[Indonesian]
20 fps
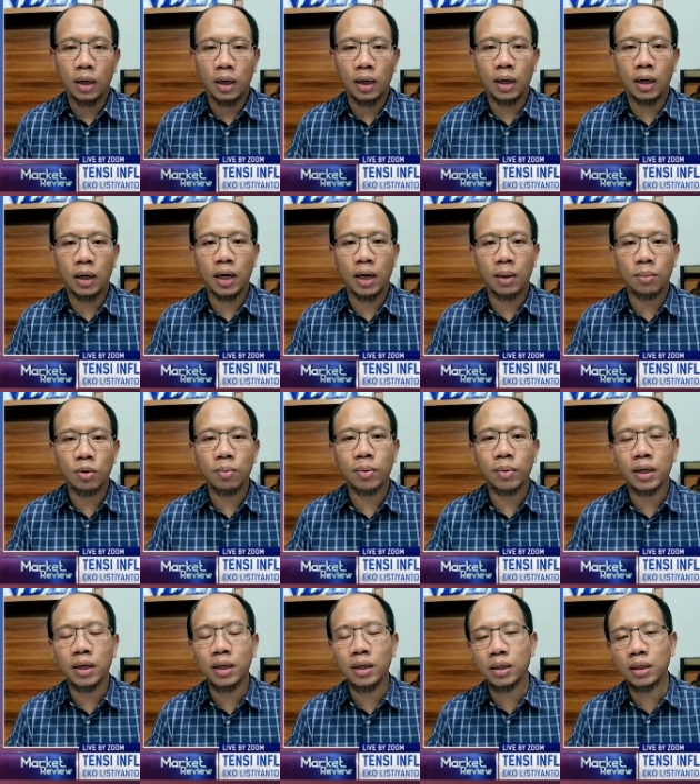Uh, namun
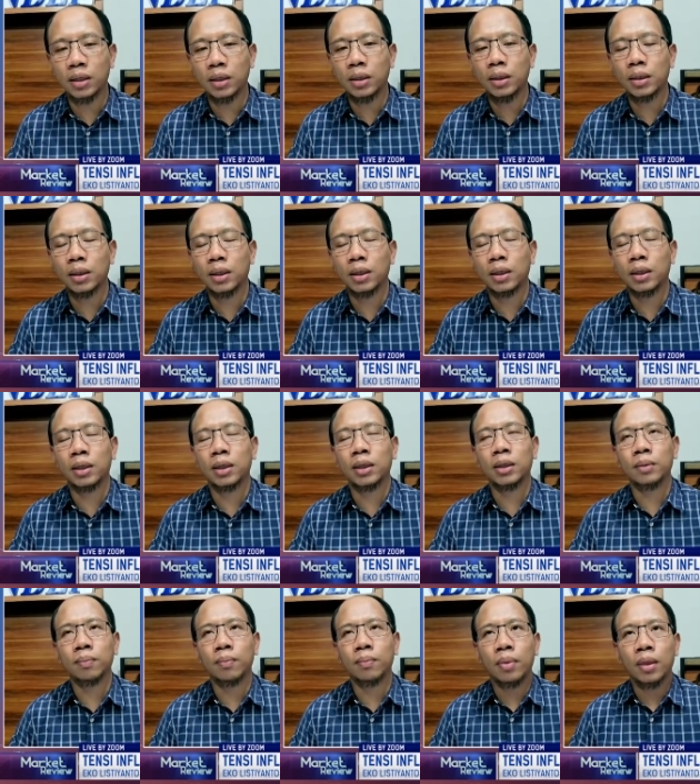begini.
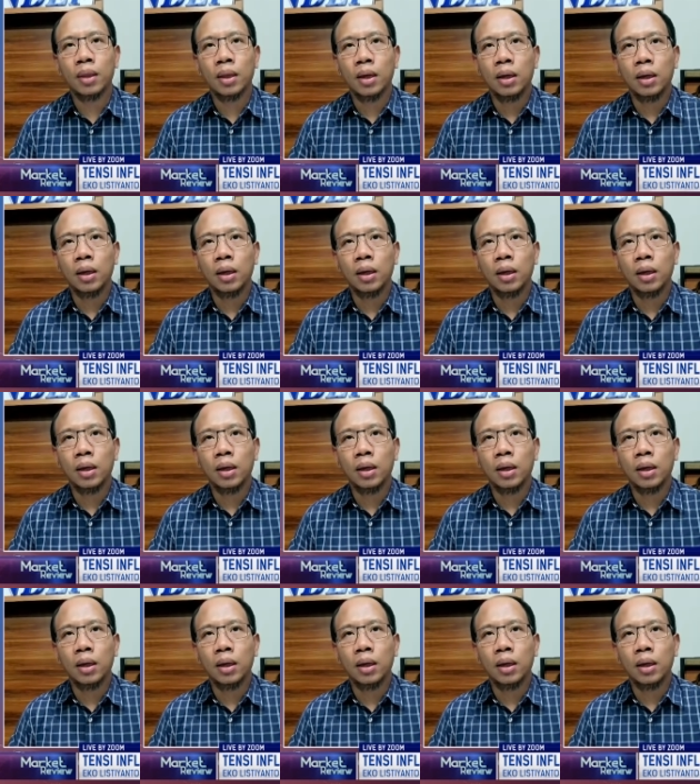Uh,